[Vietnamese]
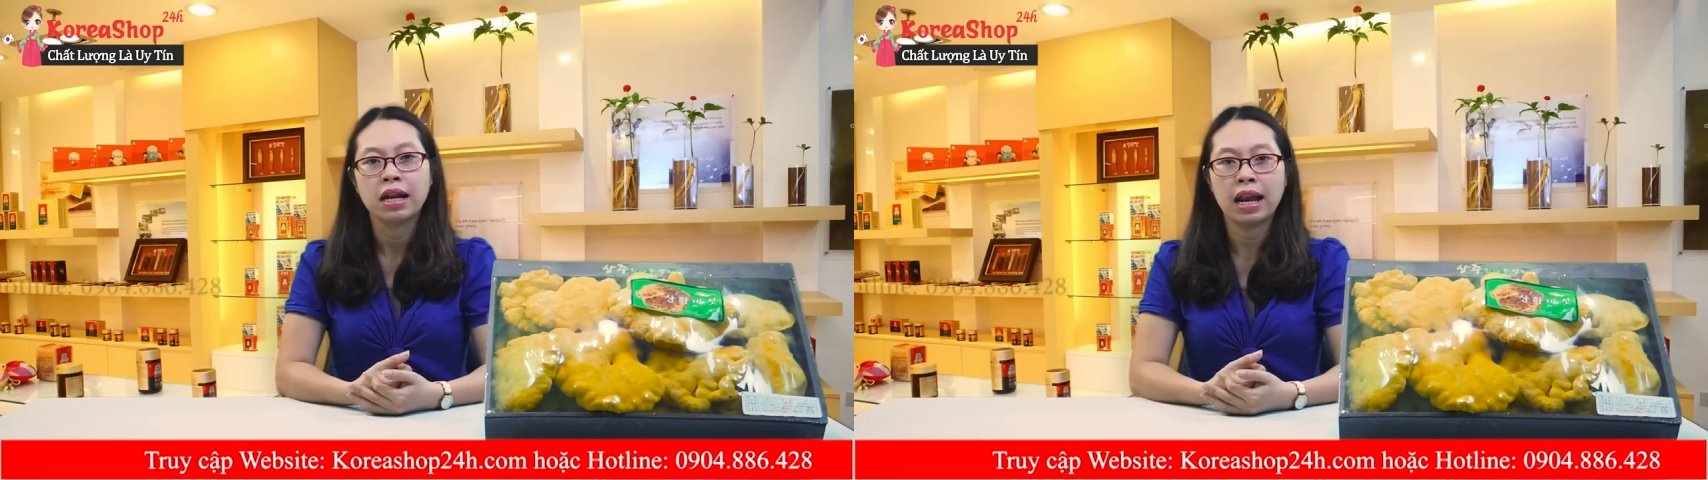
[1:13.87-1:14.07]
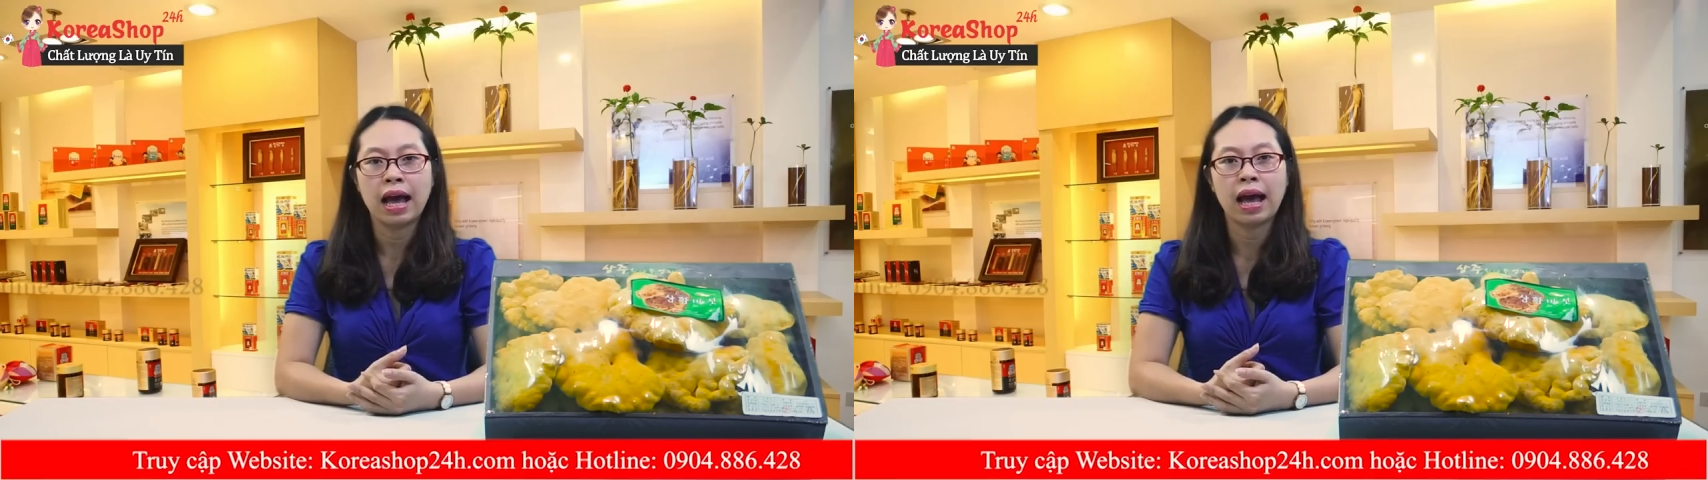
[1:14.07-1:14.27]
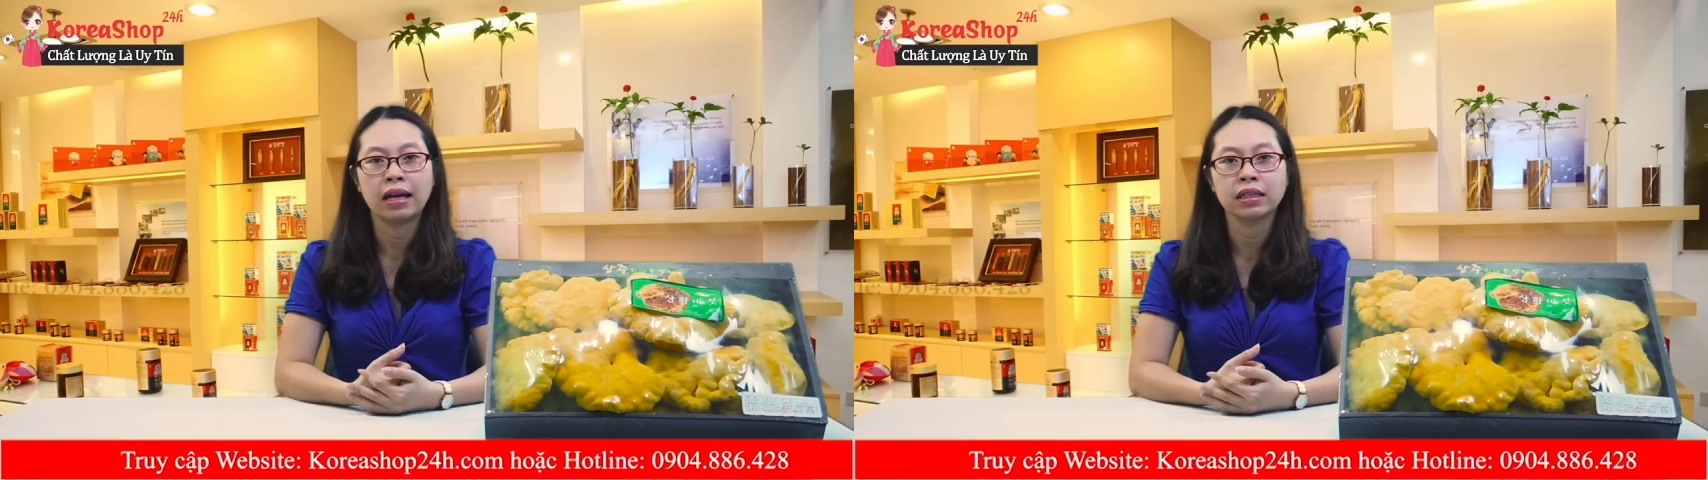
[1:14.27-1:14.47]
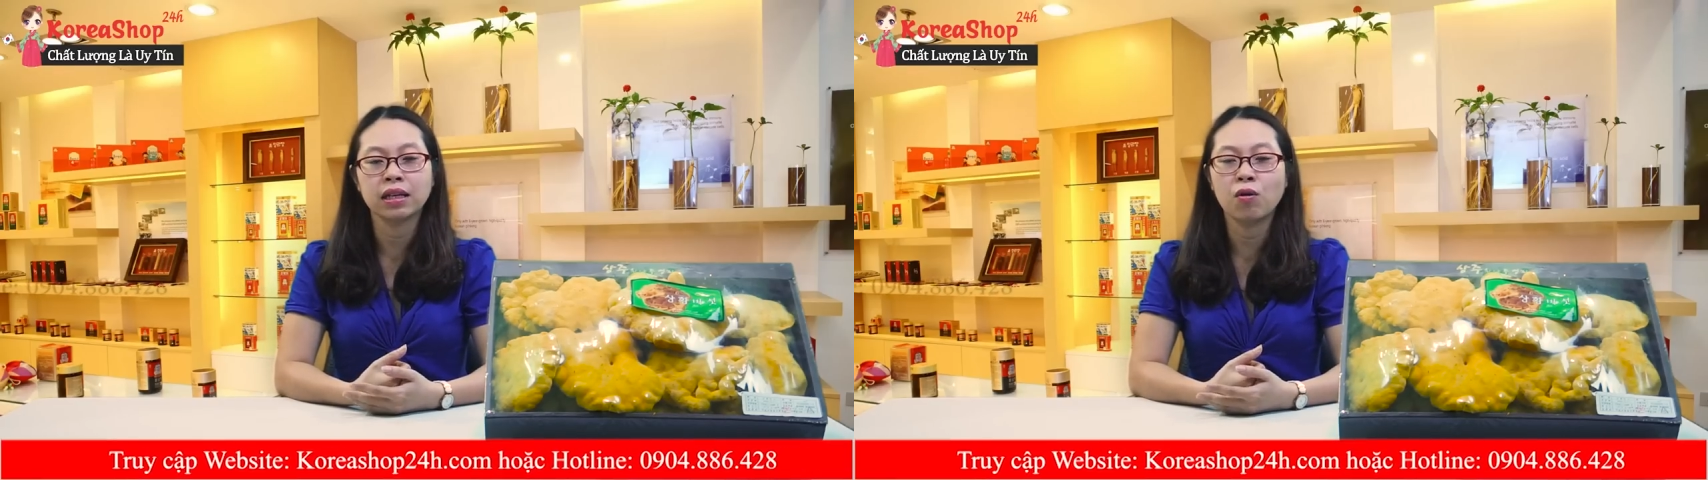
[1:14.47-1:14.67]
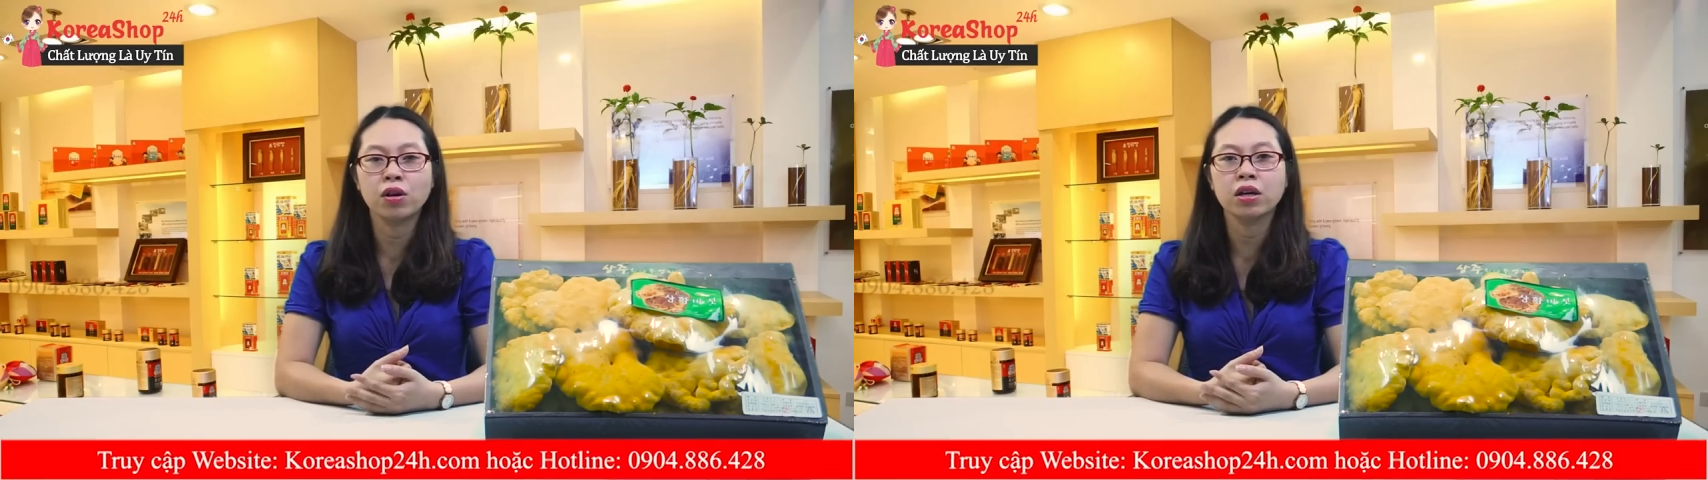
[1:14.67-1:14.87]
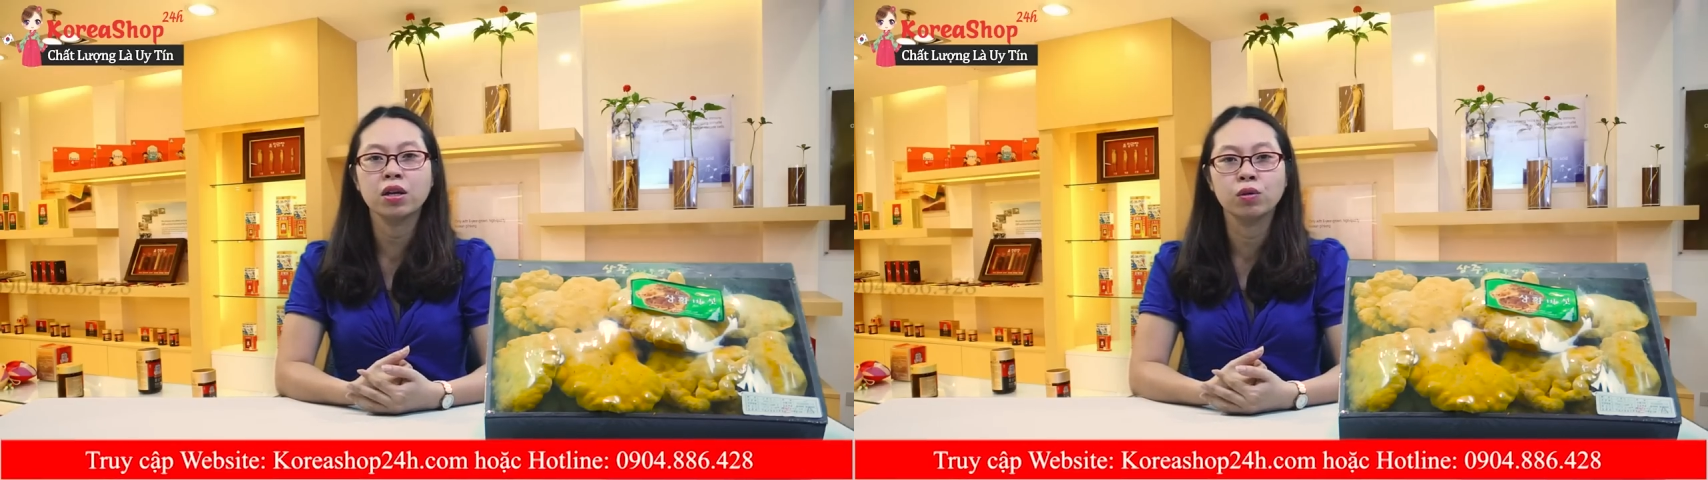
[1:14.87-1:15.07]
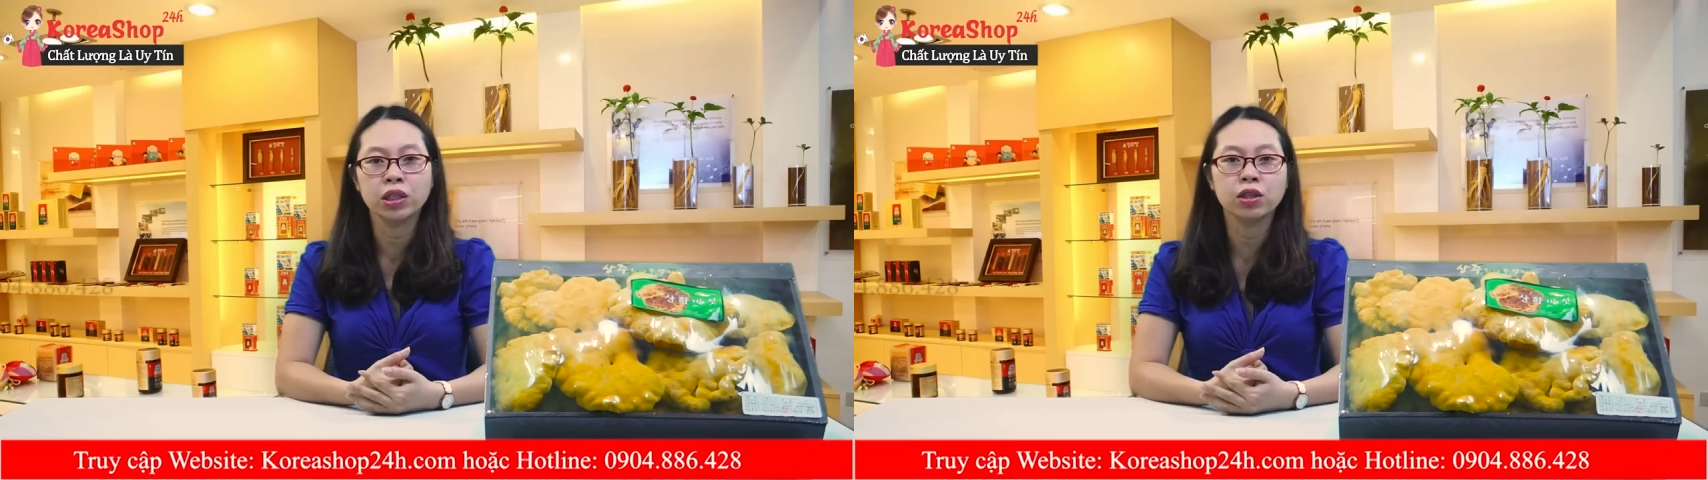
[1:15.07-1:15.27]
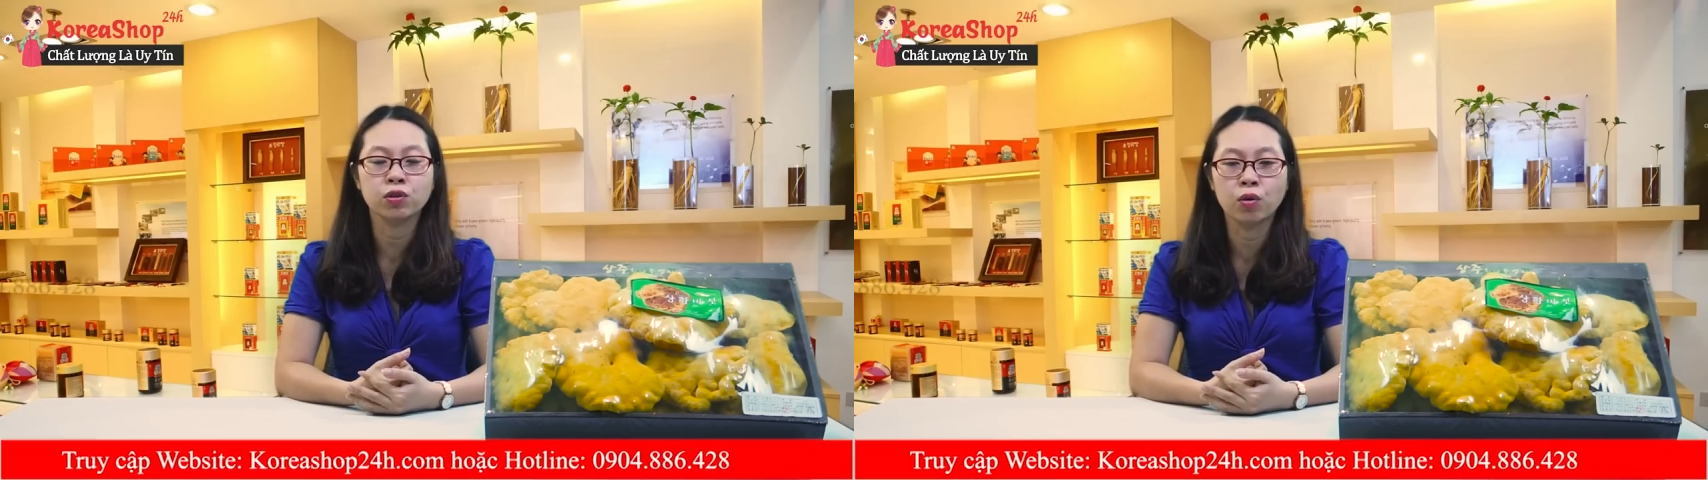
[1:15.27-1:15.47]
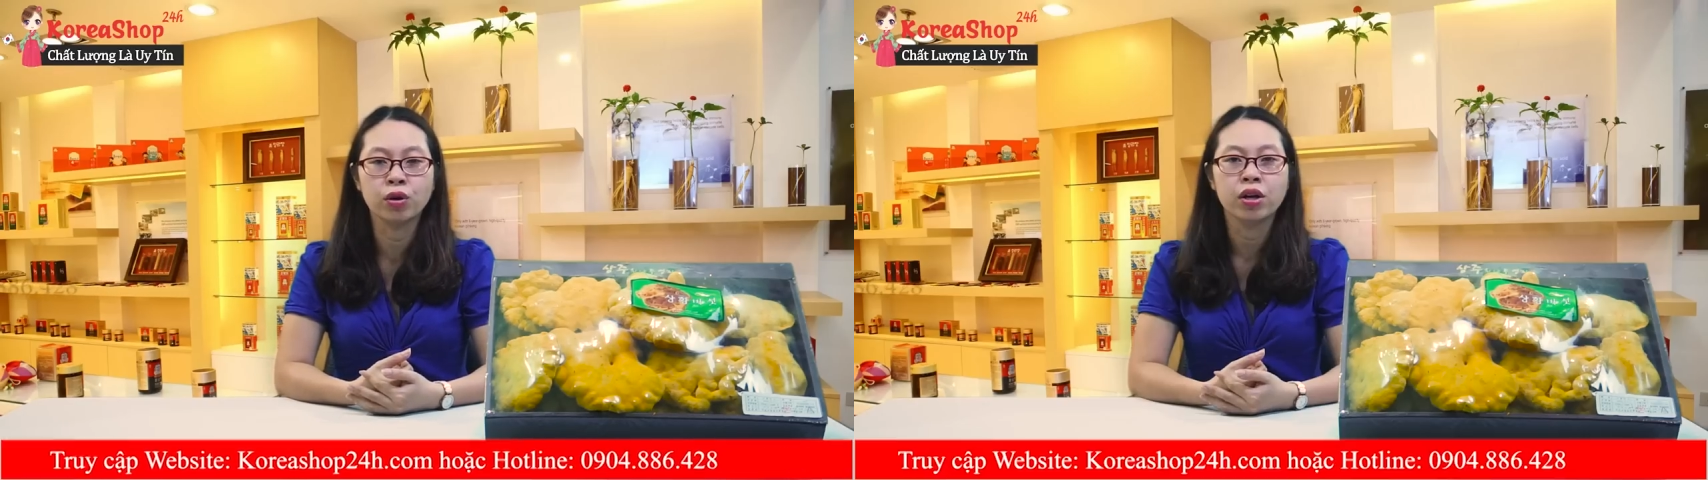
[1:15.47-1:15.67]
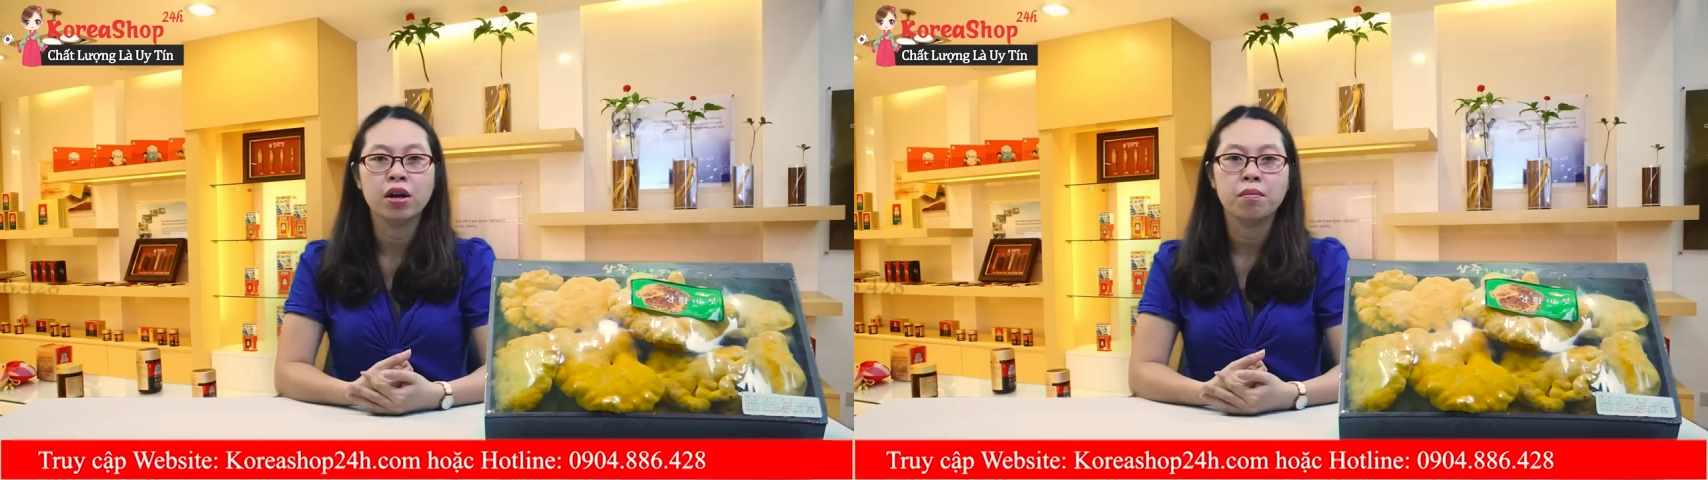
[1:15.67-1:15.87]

là sau khi điều trị rồi